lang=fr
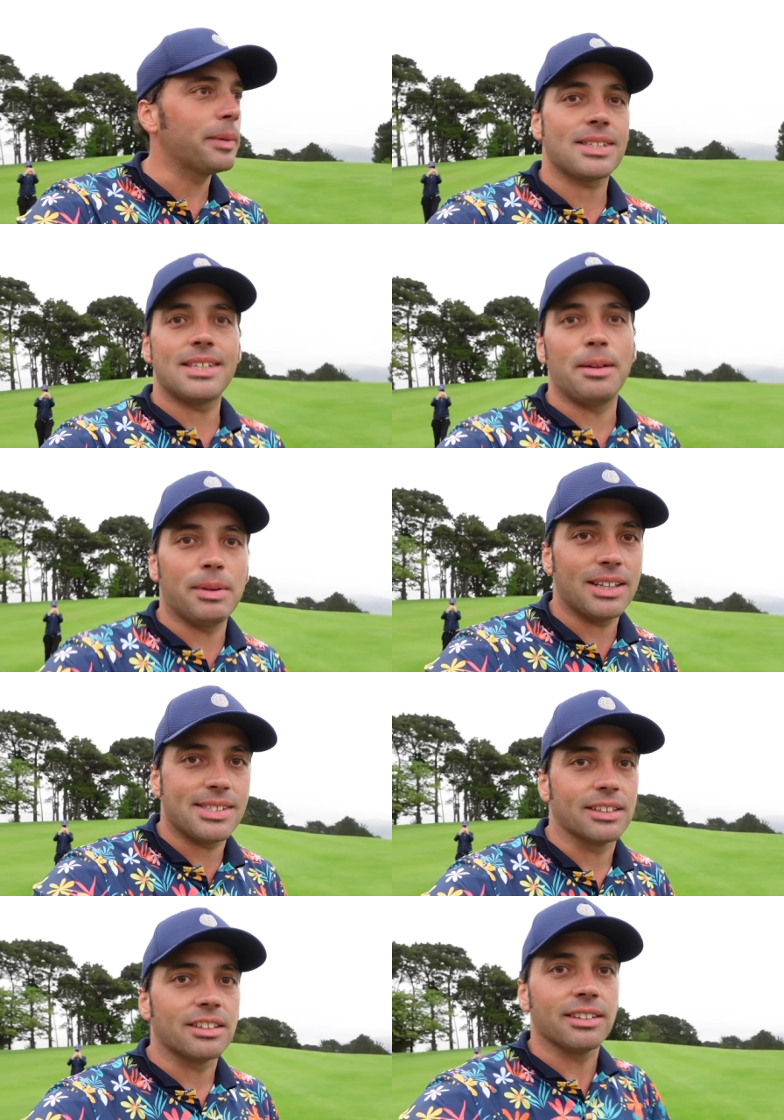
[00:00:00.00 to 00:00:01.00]
merci la mairie de
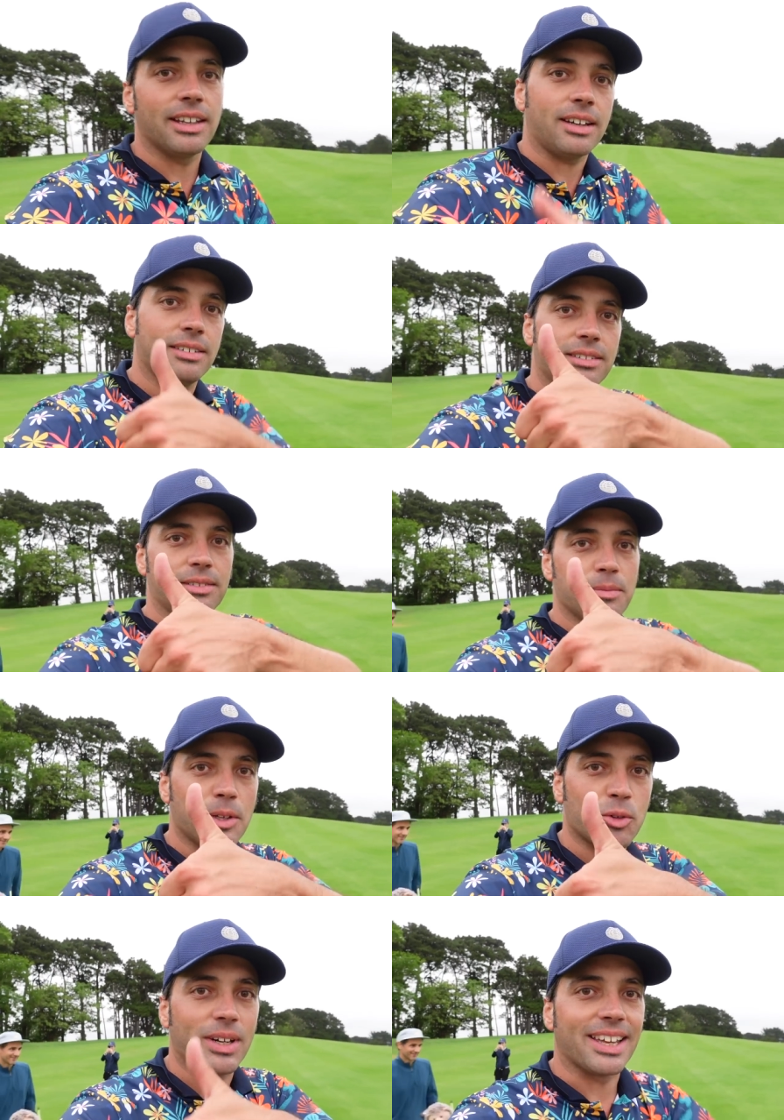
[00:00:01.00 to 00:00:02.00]
Santander.
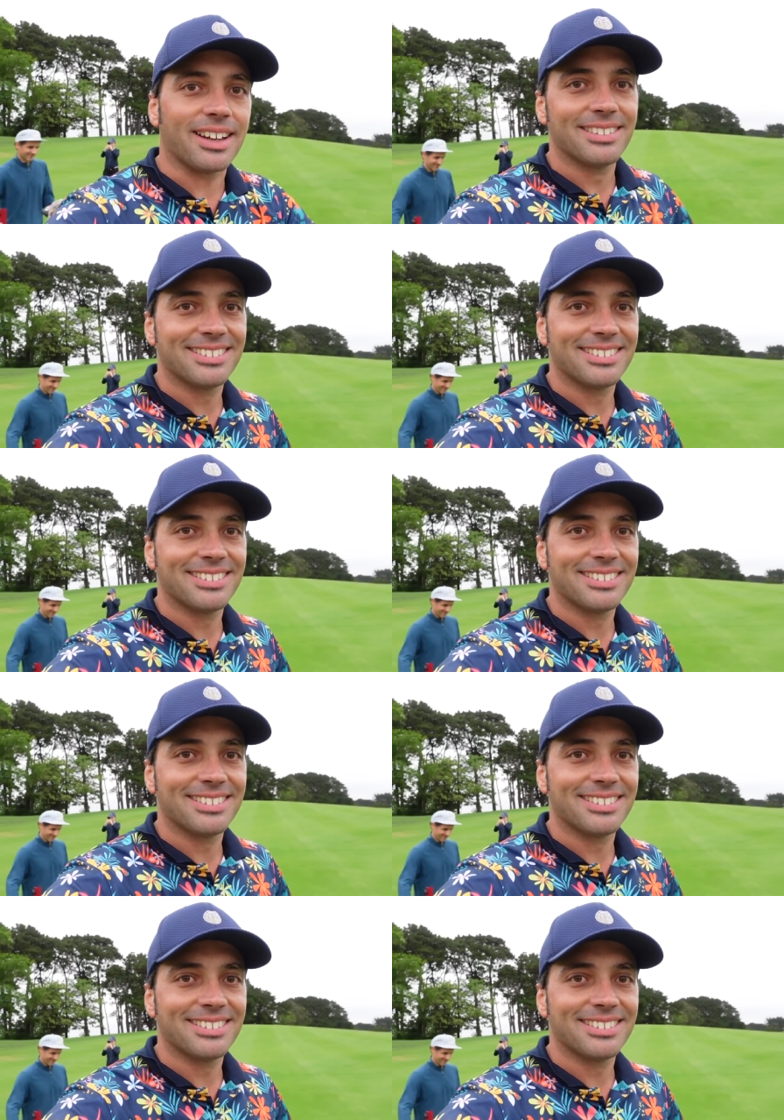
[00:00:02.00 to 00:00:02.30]
Bien joué les gars.